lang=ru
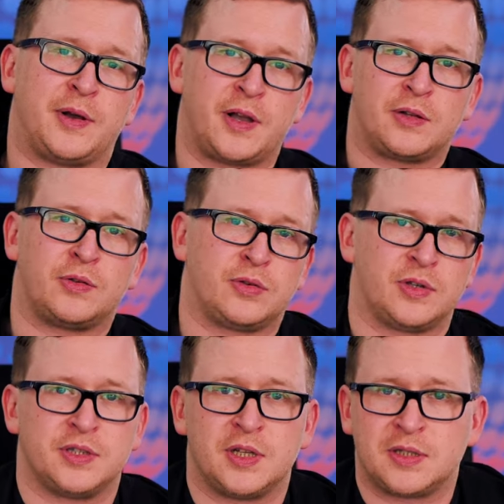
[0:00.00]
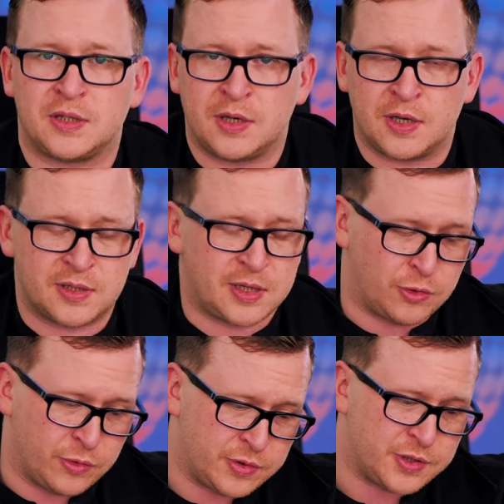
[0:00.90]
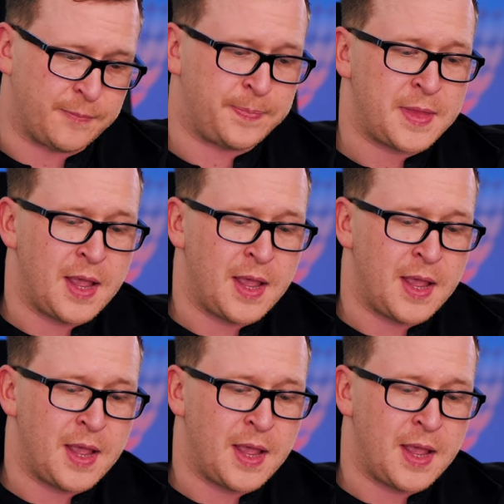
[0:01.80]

пока кто-то из нас не остановится.